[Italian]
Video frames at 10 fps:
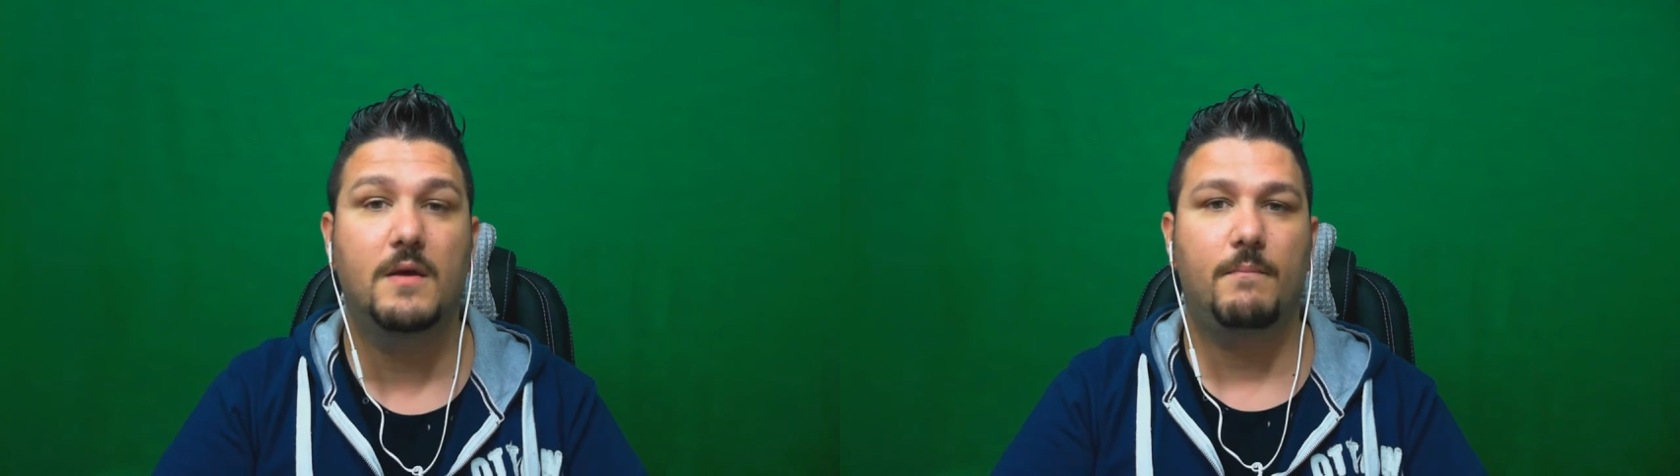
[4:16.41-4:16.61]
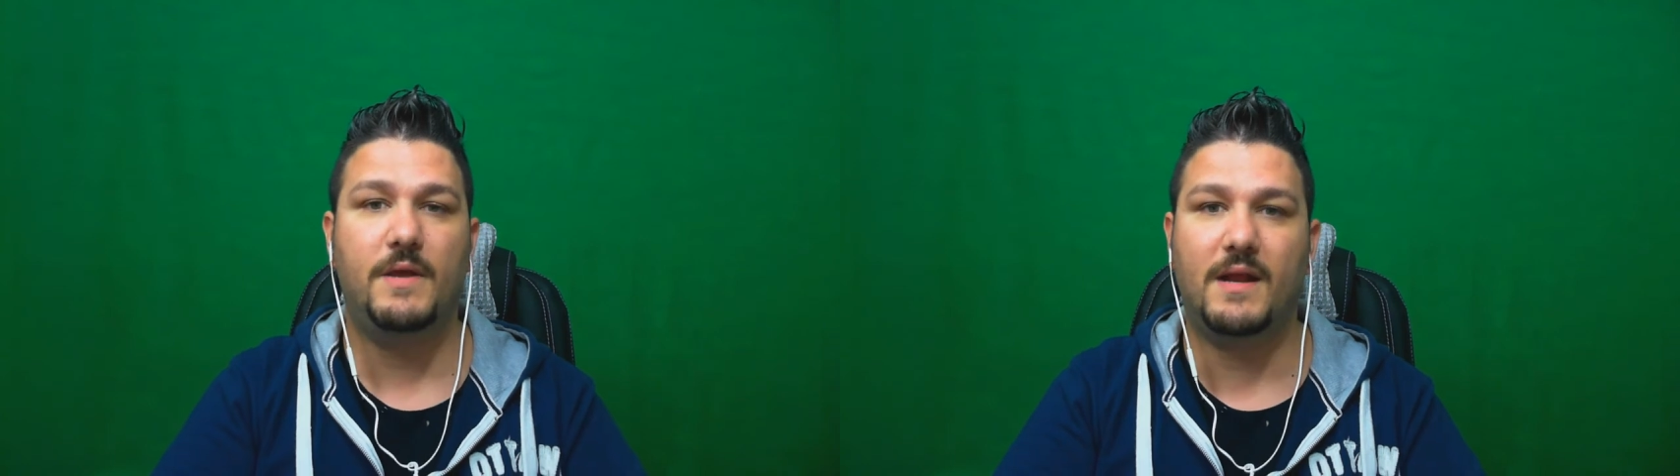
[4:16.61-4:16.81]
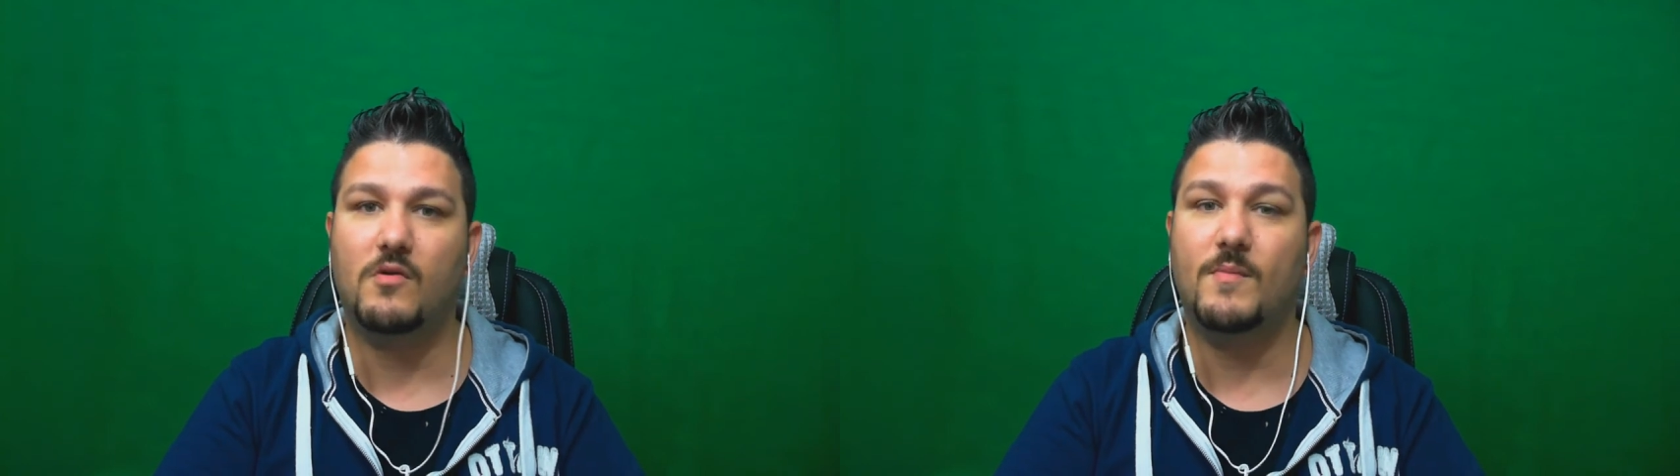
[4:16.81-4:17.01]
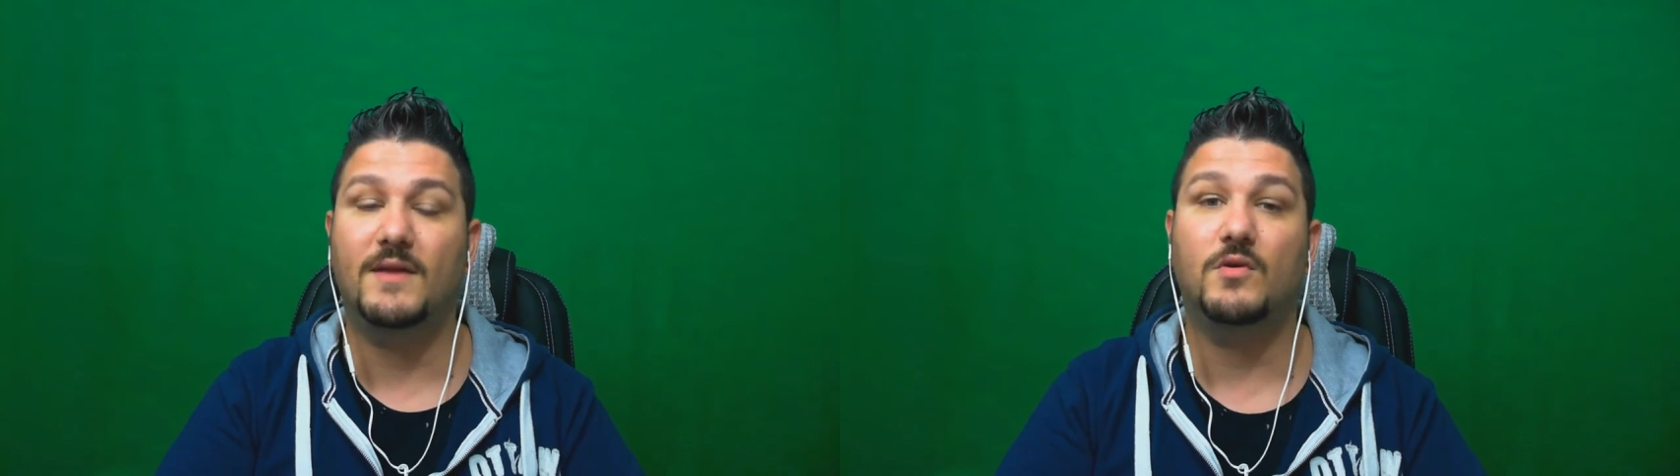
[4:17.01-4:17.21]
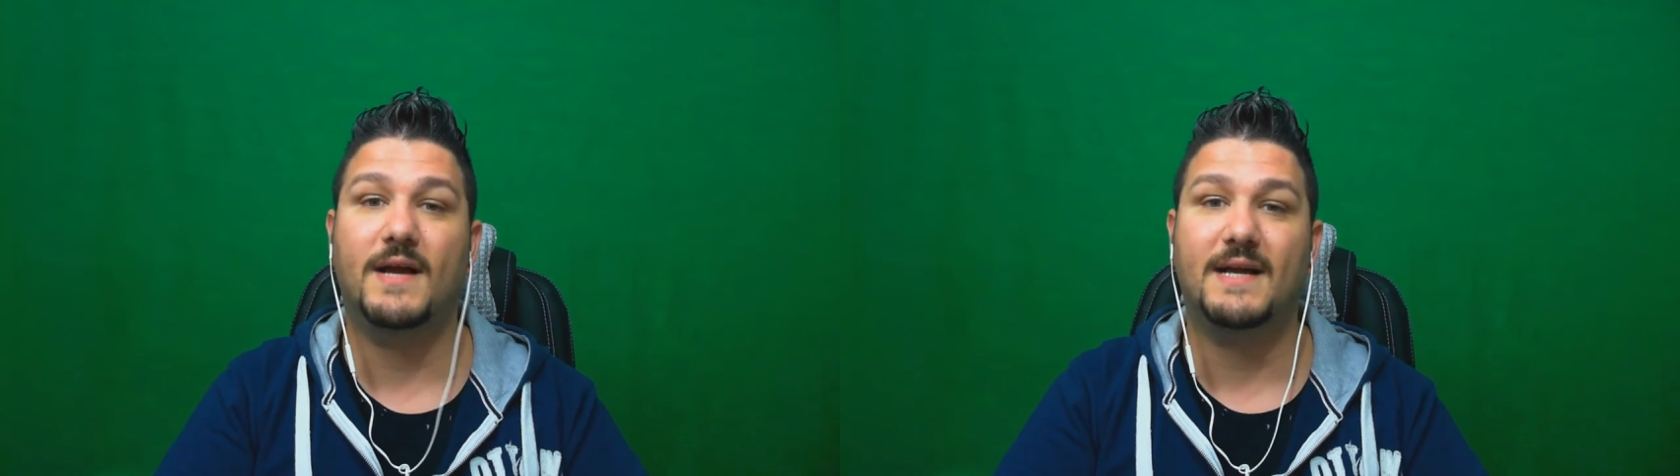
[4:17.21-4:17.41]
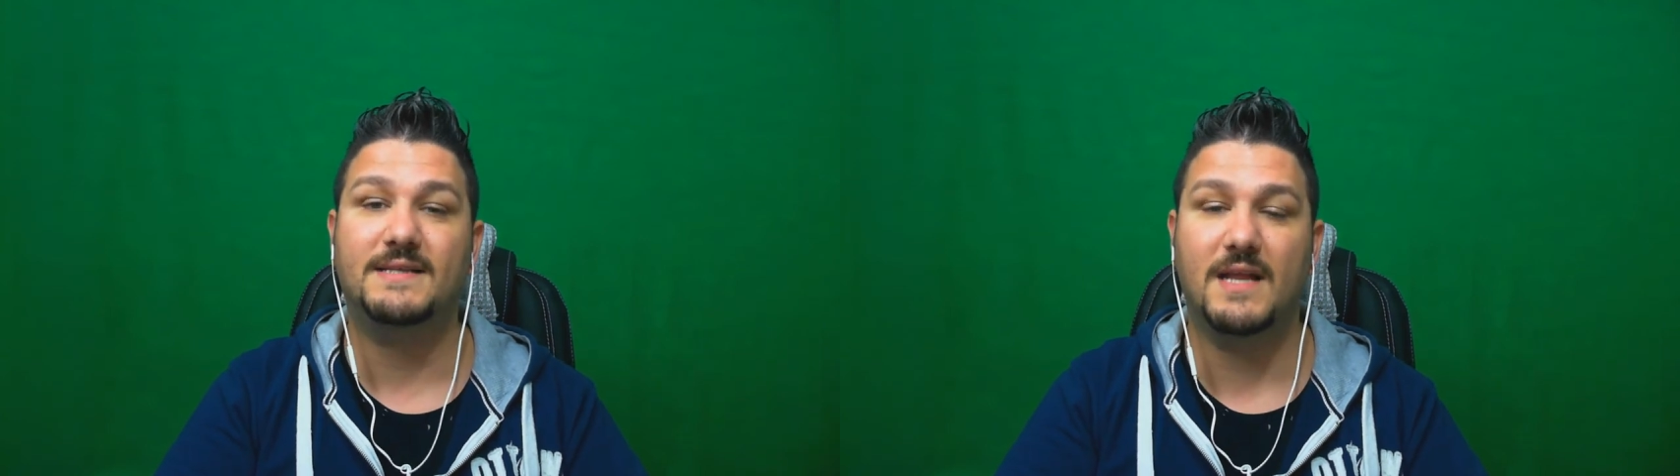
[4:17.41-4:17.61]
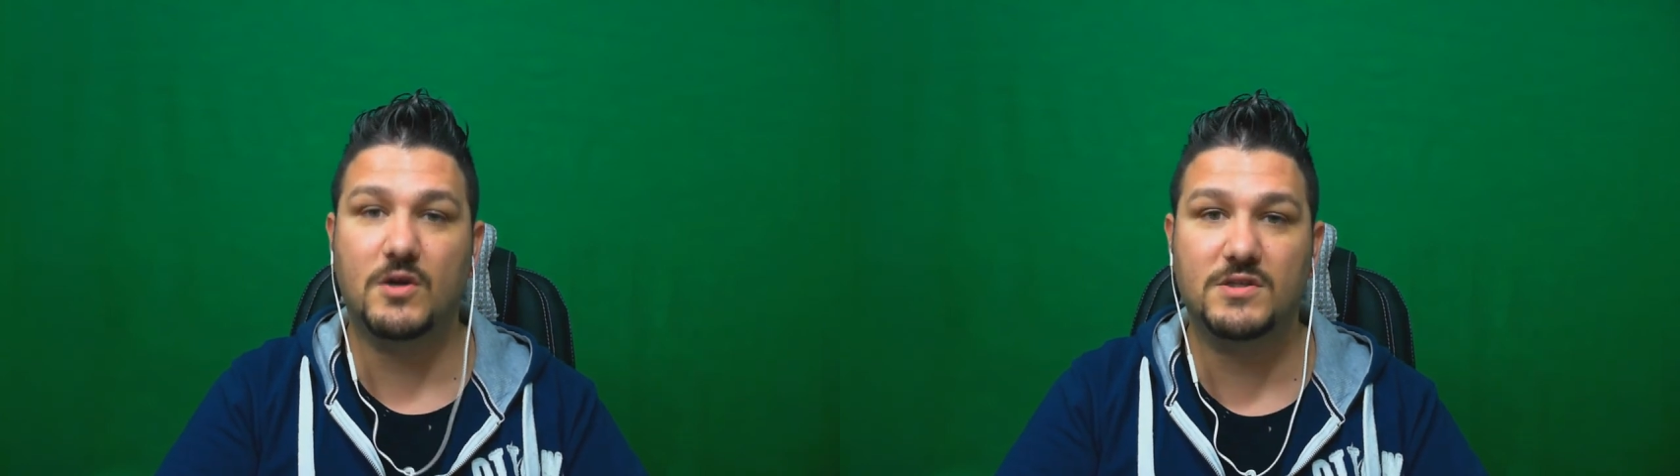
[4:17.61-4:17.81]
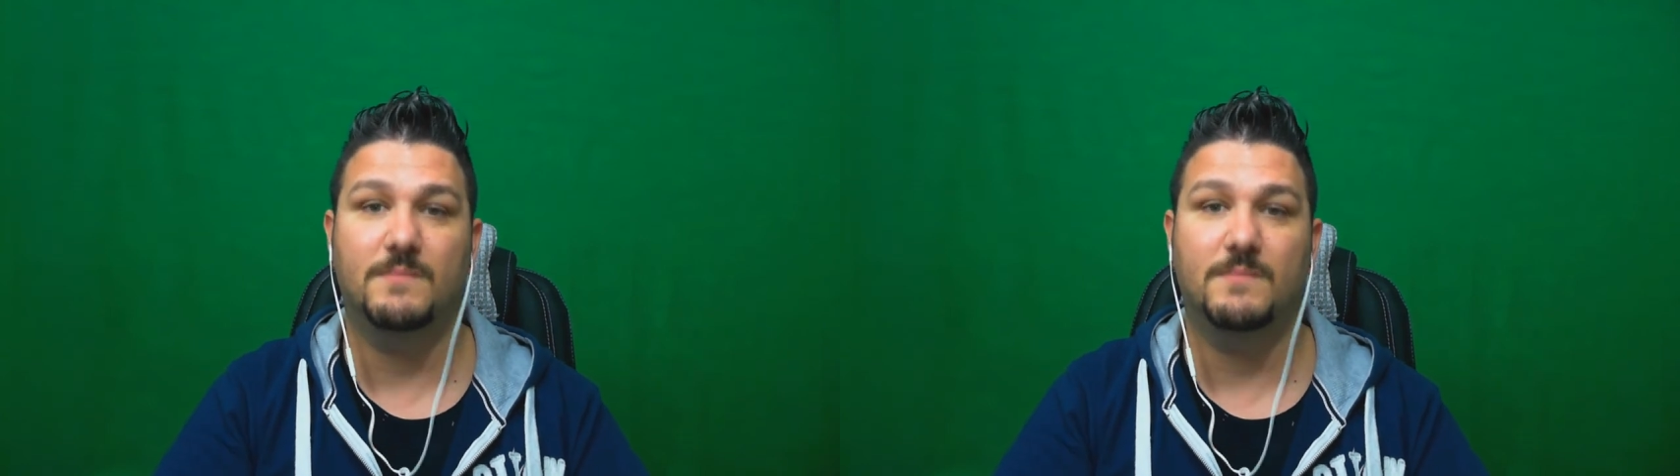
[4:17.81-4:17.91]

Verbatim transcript: Mi raccomando ragazzi, la cosa